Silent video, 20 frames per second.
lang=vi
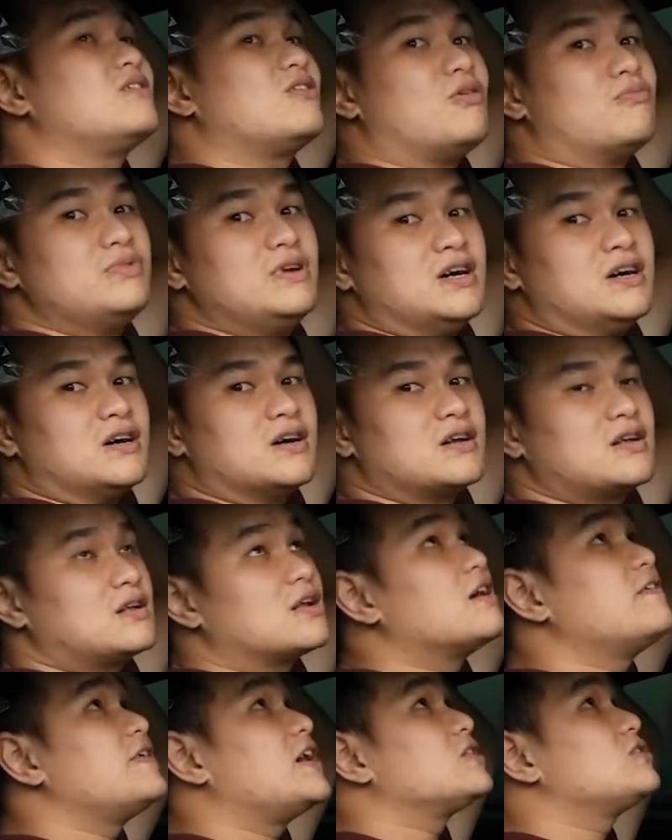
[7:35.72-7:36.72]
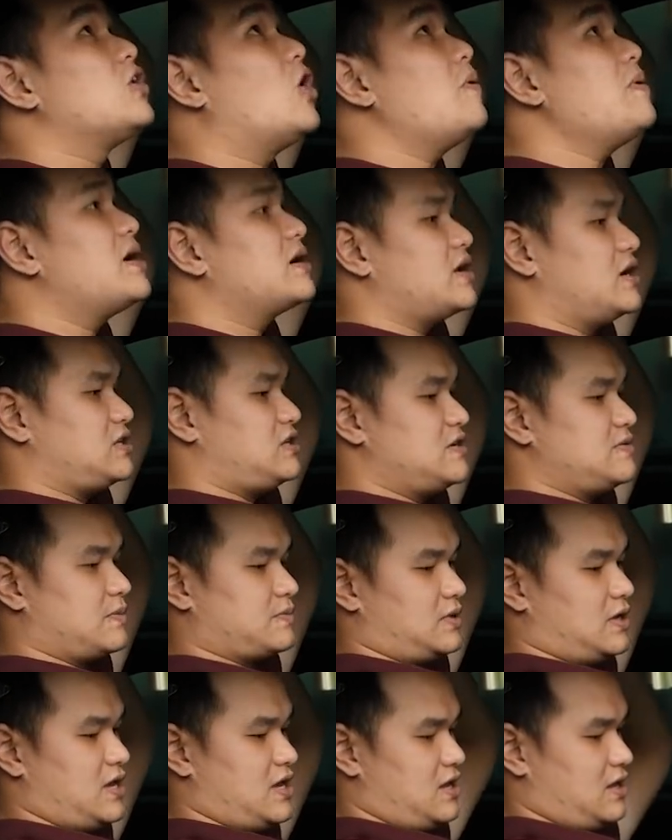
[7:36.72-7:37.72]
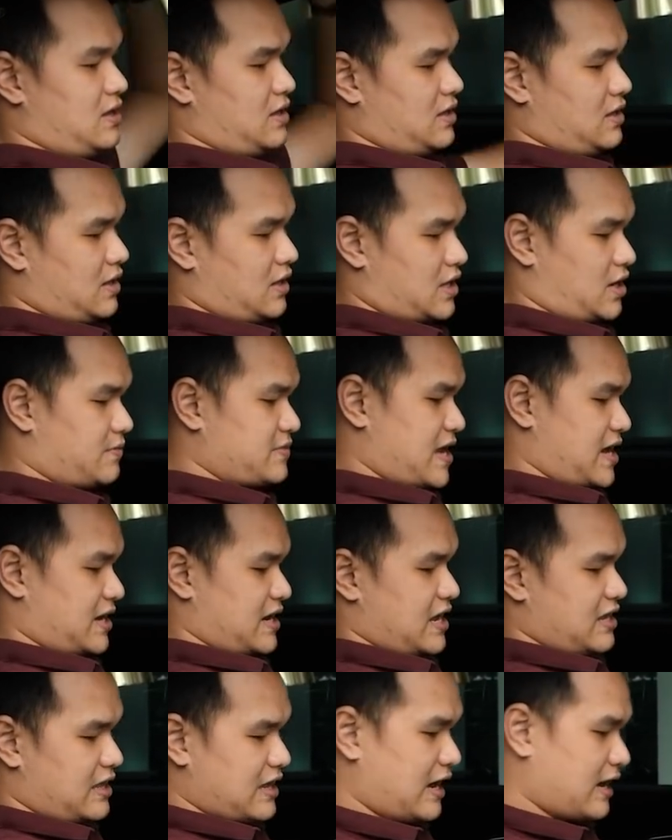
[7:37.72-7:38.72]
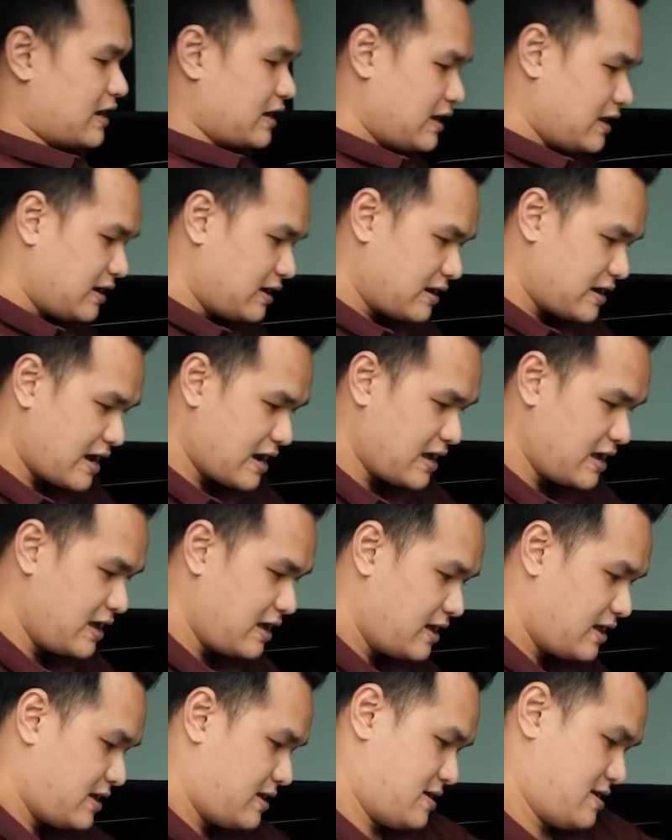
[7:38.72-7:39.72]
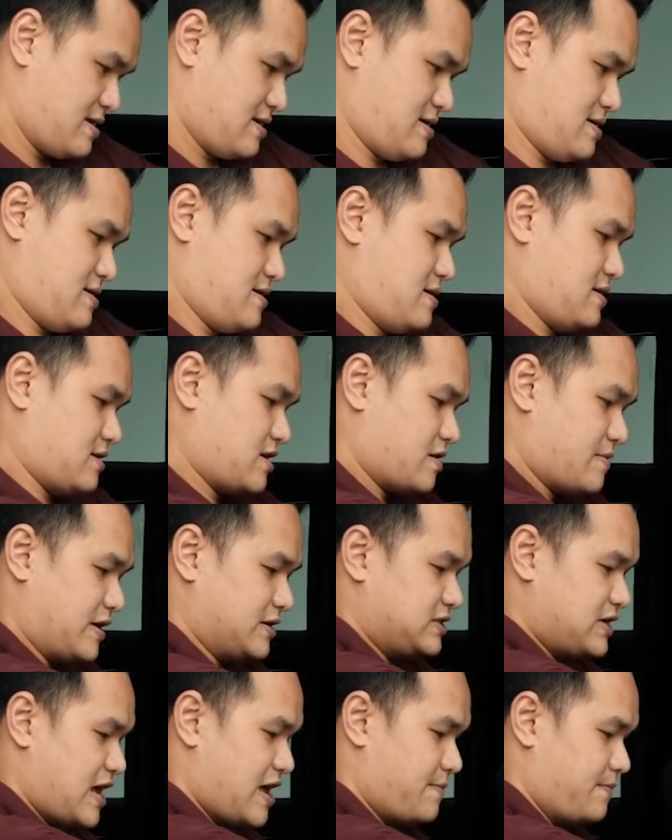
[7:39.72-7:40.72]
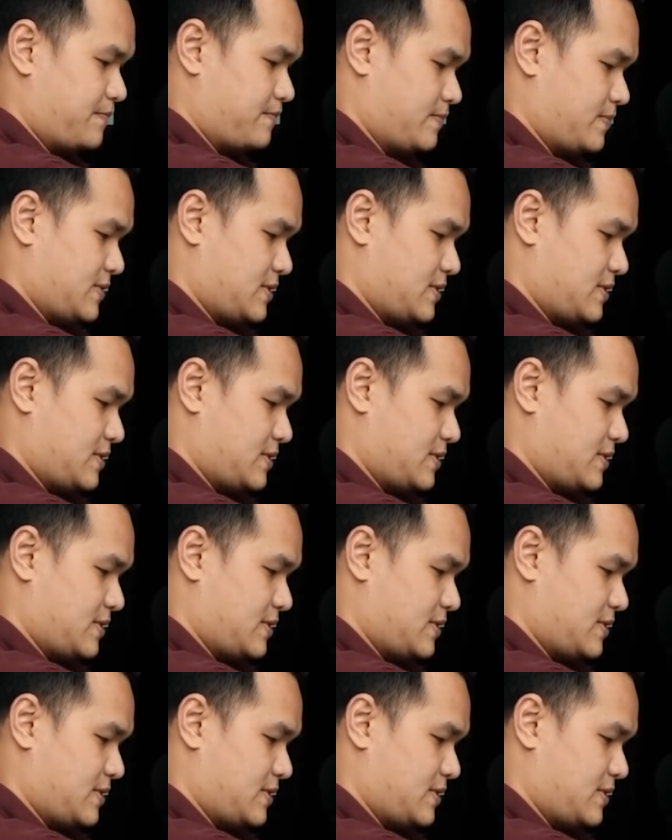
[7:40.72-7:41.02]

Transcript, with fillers: Cũng được, có vẻ tốt hơn đời trước một tí. Không gian để chân, đây. Các bạn xem.